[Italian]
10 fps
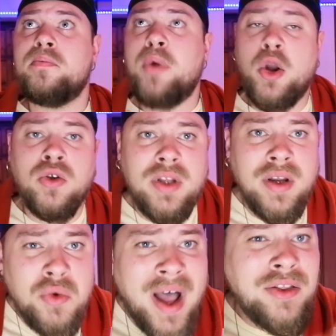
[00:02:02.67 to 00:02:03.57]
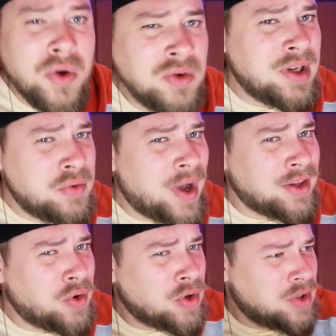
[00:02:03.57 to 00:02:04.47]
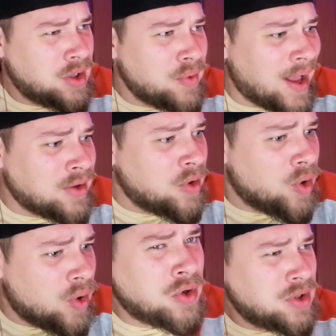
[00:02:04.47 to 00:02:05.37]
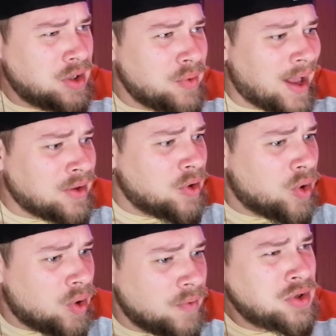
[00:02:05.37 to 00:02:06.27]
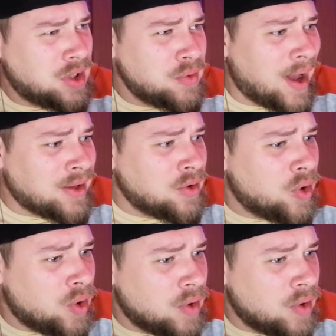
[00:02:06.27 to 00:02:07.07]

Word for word: Poi continuando, continuando, continuando, continuando, continuando,